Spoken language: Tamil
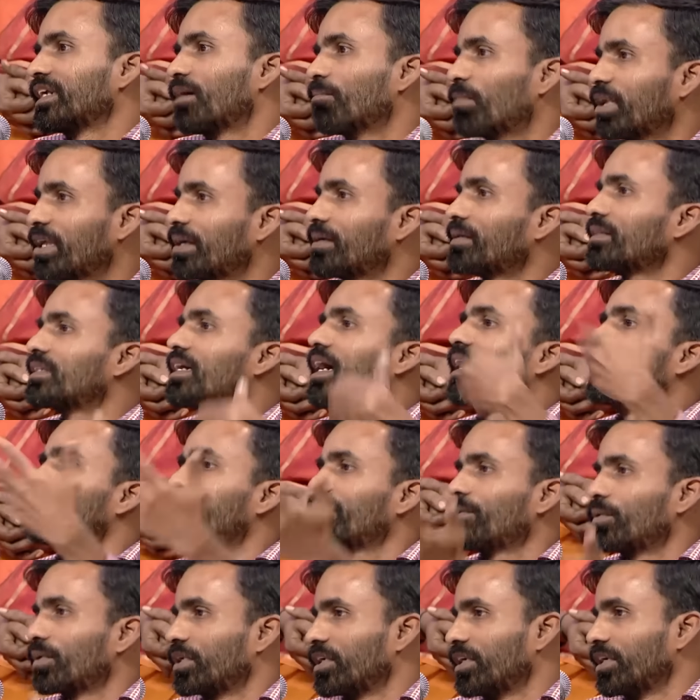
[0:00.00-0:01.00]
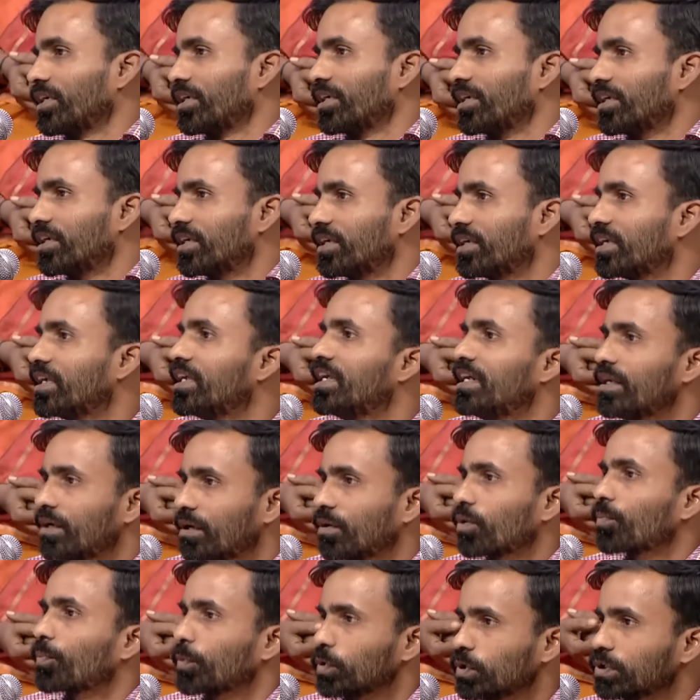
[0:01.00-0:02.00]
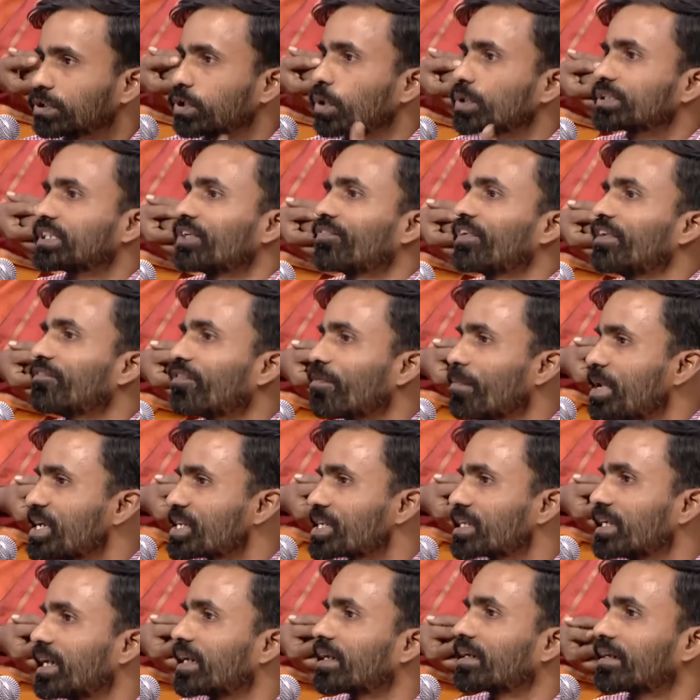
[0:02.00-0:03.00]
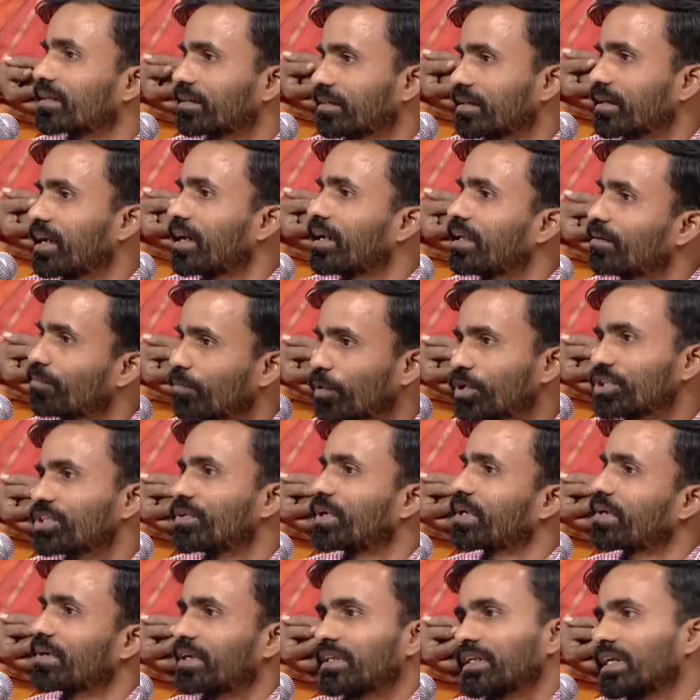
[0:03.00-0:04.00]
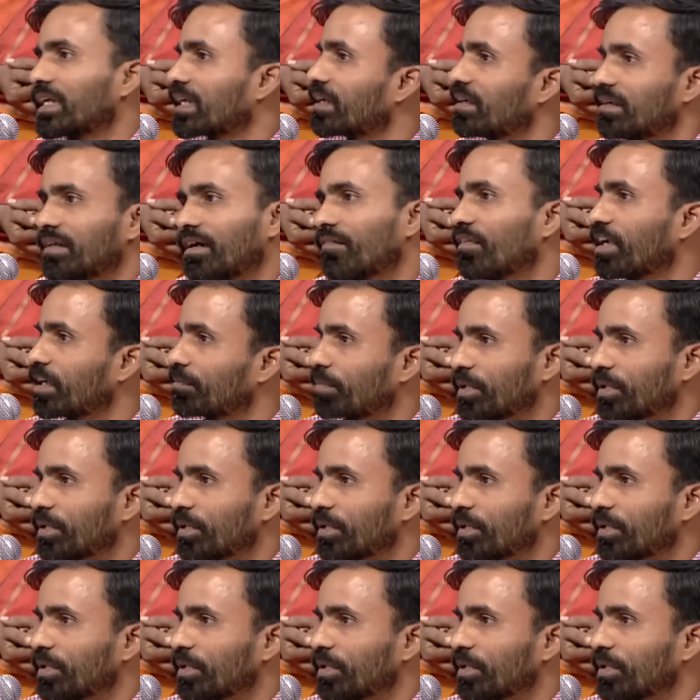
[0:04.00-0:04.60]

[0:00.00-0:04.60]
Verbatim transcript: நம்மளையும் தாண்டி ஒரு ஒரு புது சோர்ஸ் ஆஃப் இன்ஃபர்மேஷனாக இருக்கிறதுனால முடிஞ்ச வரைக்கும் அதை நாங்கள் அவாய்ட்